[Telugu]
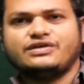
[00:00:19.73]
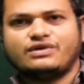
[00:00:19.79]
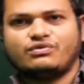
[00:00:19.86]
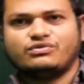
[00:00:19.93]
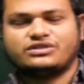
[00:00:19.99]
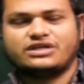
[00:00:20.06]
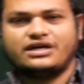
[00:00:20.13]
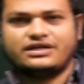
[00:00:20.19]
తీవ్ర
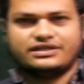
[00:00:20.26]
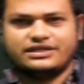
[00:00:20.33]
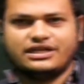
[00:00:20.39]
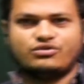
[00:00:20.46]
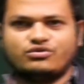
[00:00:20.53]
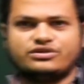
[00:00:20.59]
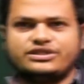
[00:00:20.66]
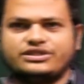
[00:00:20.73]
ఉత్కంఠ
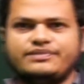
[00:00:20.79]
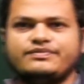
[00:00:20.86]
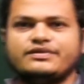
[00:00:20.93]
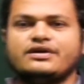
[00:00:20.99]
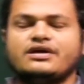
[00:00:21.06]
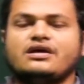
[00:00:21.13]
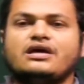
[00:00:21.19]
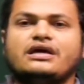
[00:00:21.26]
నెలకొంది
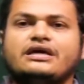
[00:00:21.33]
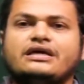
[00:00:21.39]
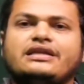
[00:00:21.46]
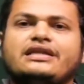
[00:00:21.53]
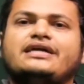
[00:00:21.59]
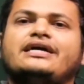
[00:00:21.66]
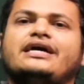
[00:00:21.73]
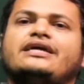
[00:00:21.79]

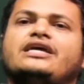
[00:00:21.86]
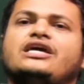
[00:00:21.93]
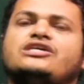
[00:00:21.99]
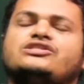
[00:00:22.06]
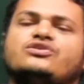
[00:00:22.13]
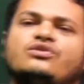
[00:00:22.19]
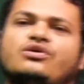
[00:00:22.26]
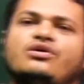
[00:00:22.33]
లిక్కర్
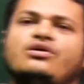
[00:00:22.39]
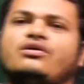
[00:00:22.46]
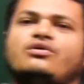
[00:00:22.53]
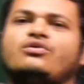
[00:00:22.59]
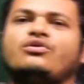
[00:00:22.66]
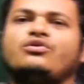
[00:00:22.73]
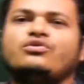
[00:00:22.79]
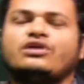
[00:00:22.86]
కేసులో
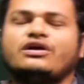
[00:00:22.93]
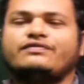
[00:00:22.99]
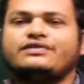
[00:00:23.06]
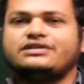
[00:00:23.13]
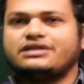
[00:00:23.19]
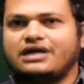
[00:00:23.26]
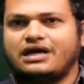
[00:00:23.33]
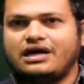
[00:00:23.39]
కొల్లు
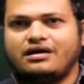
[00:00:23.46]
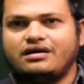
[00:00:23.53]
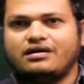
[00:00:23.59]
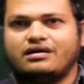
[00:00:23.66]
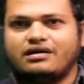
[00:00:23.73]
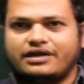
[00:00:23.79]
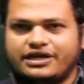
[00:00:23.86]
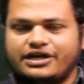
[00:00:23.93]
రవీంద్ర
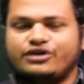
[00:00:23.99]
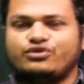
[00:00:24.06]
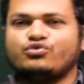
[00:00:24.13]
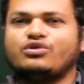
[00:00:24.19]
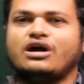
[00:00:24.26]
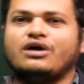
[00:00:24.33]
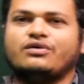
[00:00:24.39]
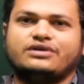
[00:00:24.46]

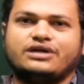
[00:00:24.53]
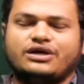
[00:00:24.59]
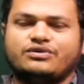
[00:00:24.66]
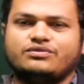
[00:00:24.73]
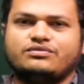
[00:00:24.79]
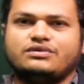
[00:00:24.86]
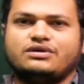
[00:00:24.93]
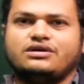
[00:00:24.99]
ఏటూగా
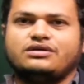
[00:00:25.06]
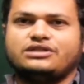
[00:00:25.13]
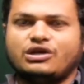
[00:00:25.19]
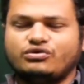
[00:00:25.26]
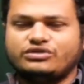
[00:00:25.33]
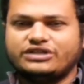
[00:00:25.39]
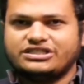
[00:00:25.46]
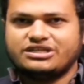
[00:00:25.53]
ఉన్నారు
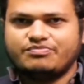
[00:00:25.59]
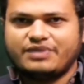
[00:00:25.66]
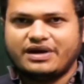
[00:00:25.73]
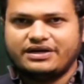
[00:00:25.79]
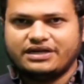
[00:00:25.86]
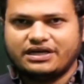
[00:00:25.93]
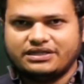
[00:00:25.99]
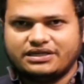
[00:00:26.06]
తెలుగుదేశం
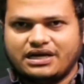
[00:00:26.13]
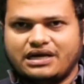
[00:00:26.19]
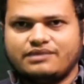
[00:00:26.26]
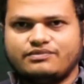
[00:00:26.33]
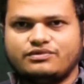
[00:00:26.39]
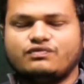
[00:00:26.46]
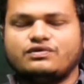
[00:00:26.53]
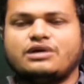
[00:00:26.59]
పార్టీ
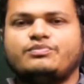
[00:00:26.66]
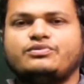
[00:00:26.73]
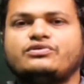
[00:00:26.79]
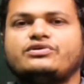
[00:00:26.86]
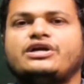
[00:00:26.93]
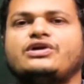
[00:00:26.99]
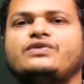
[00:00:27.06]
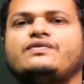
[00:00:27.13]
అధికారంలో ఉన్నప్పుడు
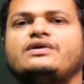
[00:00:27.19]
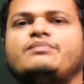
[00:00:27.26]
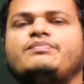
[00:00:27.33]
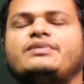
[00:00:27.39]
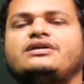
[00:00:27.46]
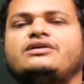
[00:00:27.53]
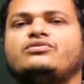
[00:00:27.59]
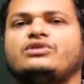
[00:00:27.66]
రెండు వేల
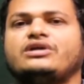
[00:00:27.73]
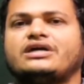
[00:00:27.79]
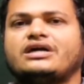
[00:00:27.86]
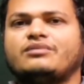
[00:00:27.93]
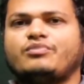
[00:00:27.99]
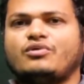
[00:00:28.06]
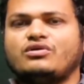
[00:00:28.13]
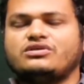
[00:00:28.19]
పన్నెండు
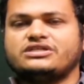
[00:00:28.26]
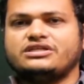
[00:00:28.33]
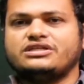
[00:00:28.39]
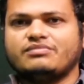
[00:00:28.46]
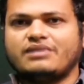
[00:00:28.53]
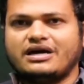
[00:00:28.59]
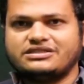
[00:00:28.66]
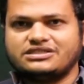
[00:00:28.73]
లిక్కర్
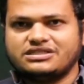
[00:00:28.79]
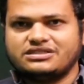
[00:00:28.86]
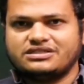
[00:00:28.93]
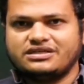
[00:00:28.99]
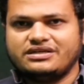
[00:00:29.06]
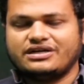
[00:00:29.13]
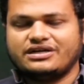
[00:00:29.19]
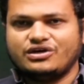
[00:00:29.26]
పాలసీని
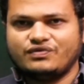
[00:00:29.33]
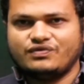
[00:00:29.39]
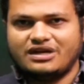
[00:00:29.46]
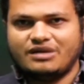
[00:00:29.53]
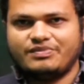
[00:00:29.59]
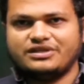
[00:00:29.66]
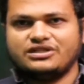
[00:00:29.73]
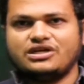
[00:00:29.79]
మార్చేసి రెండు
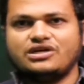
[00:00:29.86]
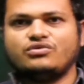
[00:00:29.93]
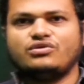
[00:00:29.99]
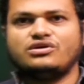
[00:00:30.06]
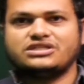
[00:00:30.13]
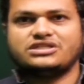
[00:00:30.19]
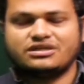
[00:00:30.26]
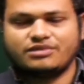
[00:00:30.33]
వేల
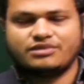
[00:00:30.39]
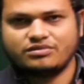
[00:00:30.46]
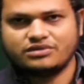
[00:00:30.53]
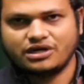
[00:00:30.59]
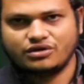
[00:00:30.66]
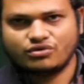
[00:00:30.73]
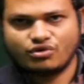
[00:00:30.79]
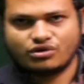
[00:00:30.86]
పదిహేనులో చంద్రబాబు
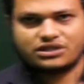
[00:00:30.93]
నాయుడు